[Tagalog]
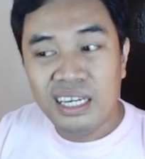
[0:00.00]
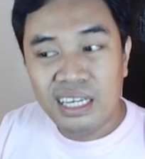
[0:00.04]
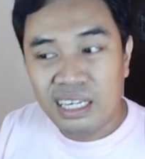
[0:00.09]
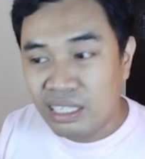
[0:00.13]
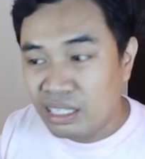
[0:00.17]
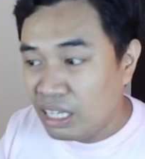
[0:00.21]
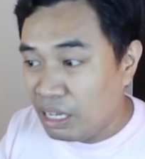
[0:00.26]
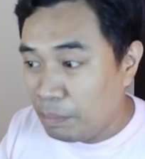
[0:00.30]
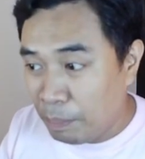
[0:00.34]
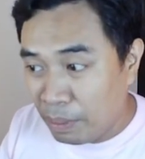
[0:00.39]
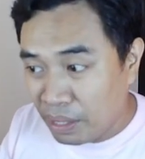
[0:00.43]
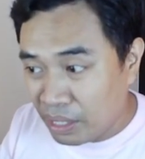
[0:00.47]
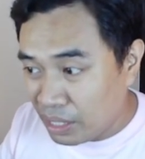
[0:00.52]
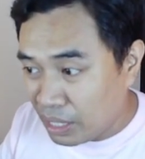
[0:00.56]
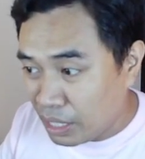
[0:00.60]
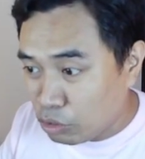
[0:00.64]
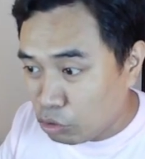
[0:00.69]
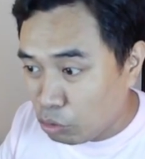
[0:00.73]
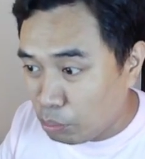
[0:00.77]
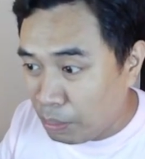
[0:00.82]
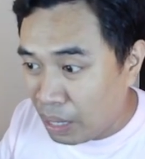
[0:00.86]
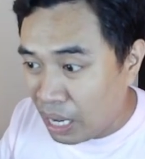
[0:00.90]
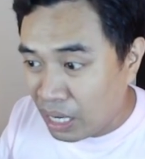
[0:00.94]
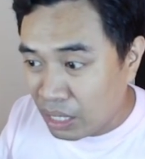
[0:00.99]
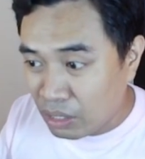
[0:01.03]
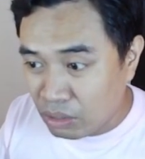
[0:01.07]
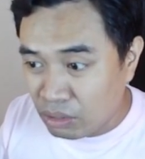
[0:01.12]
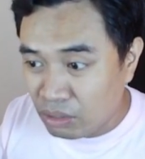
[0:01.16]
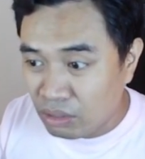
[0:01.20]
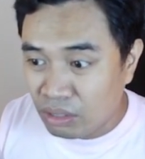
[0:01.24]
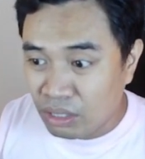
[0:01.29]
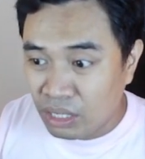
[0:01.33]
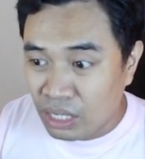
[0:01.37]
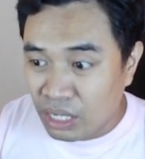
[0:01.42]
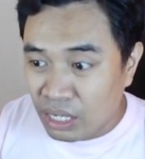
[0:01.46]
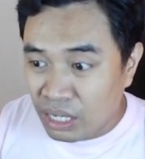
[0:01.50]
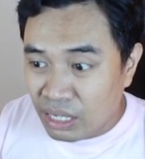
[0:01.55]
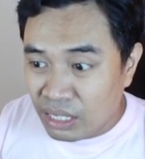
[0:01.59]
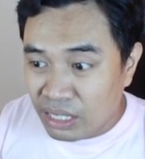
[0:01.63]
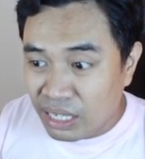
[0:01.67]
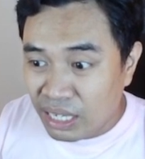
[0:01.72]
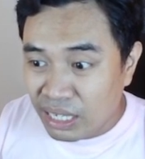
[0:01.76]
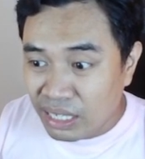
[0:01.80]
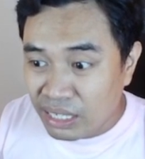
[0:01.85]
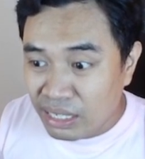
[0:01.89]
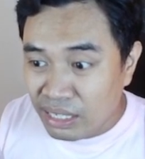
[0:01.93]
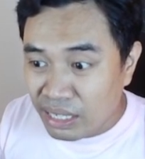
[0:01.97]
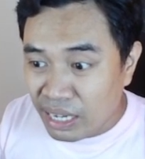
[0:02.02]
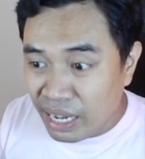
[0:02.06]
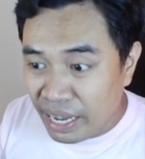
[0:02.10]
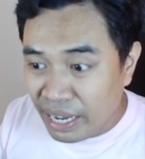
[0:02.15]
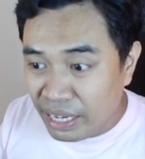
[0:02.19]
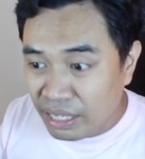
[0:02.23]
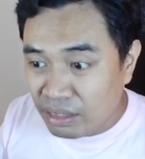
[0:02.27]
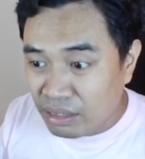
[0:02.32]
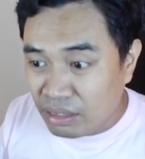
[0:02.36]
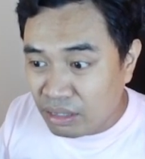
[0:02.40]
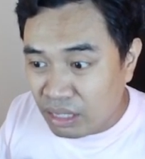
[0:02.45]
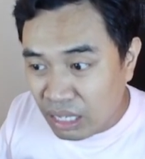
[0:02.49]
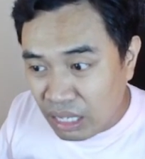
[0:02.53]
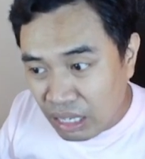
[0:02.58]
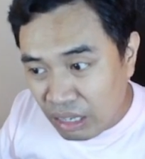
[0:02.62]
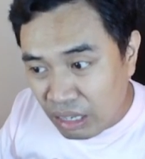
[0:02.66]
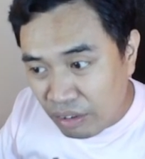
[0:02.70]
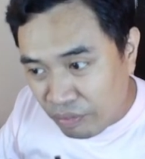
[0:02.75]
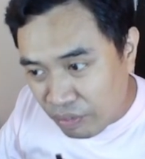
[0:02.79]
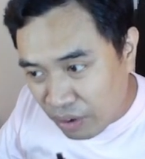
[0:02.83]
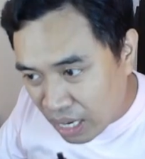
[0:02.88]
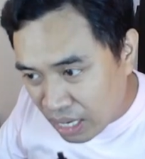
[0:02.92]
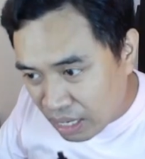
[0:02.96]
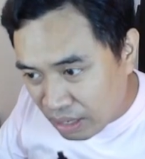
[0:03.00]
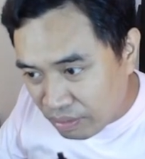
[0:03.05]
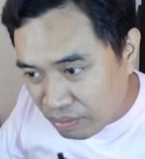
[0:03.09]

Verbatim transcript: Hindi pa rin ito bago. Nag-knight D5.